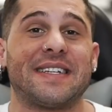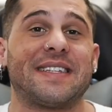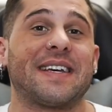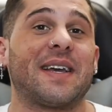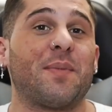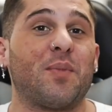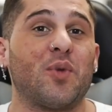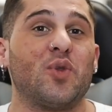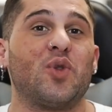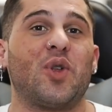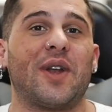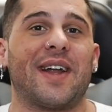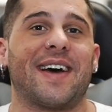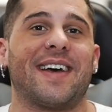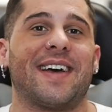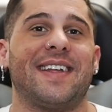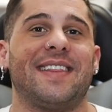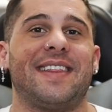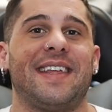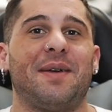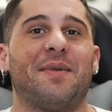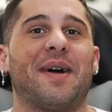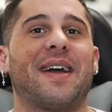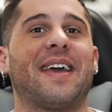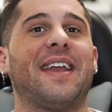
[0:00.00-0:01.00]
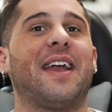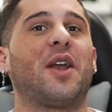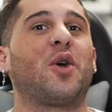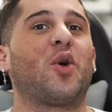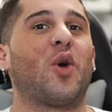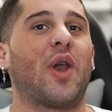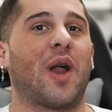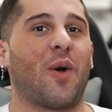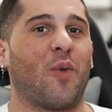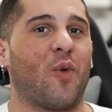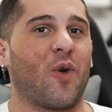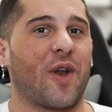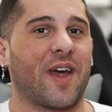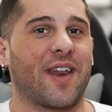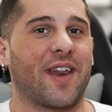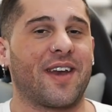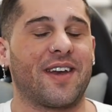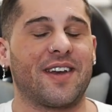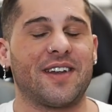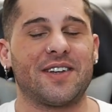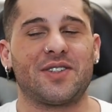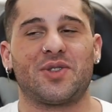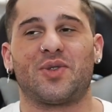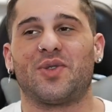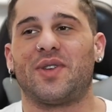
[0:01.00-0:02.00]
hasta qué punto la gente iba a querer colaborar en
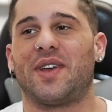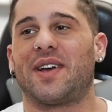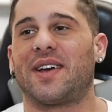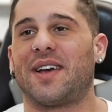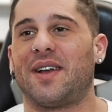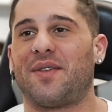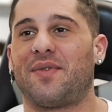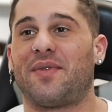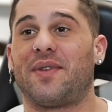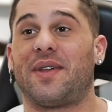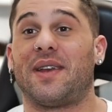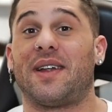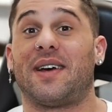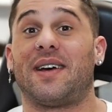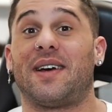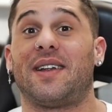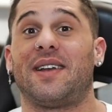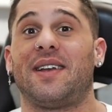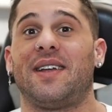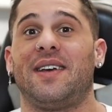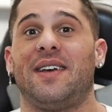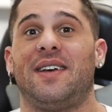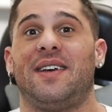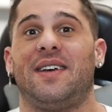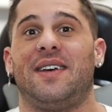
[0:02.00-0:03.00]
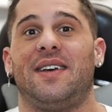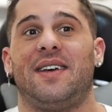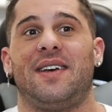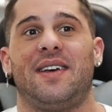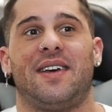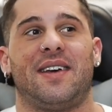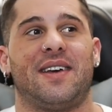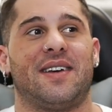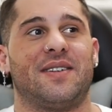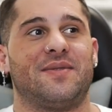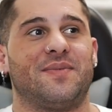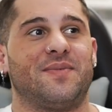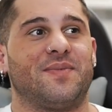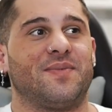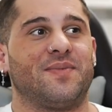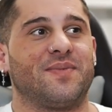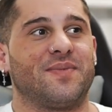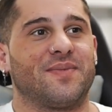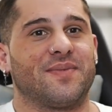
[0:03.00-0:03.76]
esto, ya que al final em,